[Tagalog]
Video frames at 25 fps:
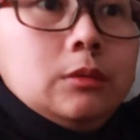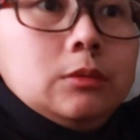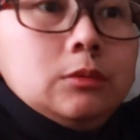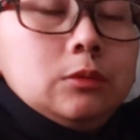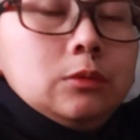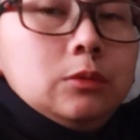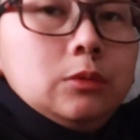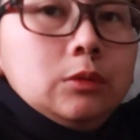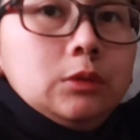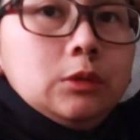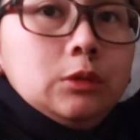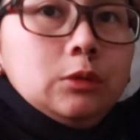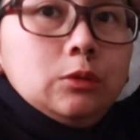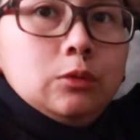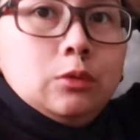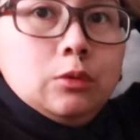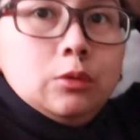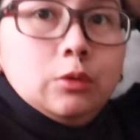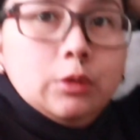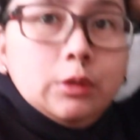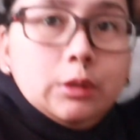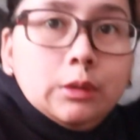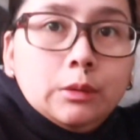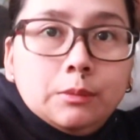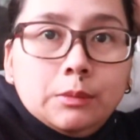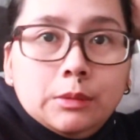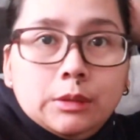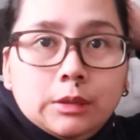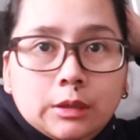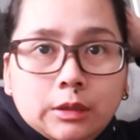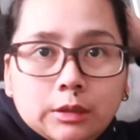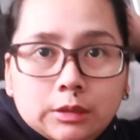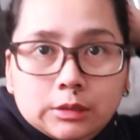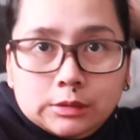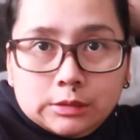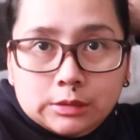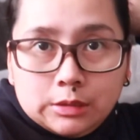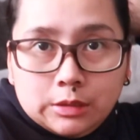So, hindi tuloy kami
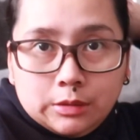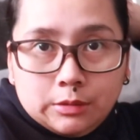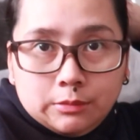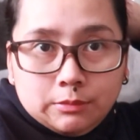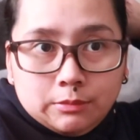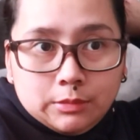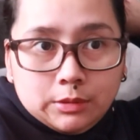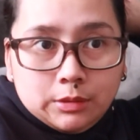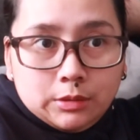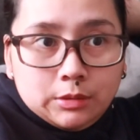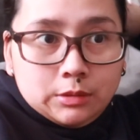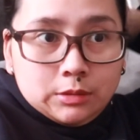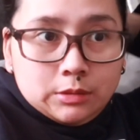nakasama.